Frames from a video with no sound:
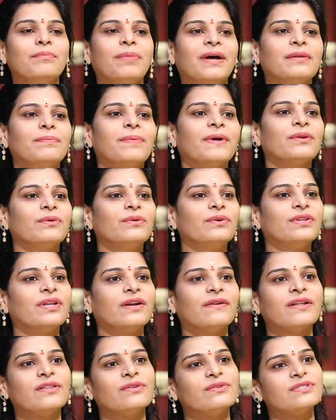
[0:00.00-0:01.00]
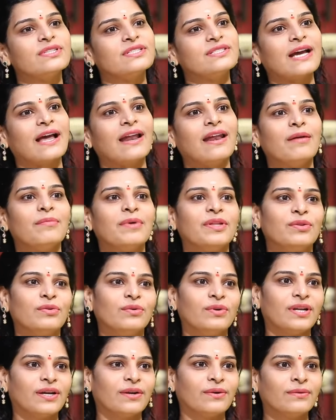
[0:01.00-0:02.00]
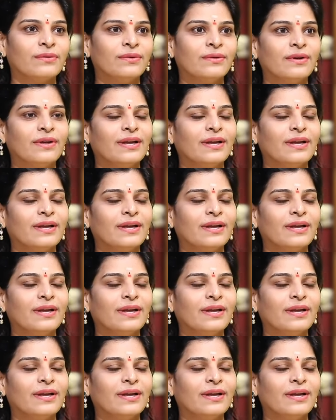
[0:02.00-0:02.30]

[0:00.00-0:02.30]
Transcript: పది పదకొండు తర్వాత వస్తే చాలామంది ఉంటారు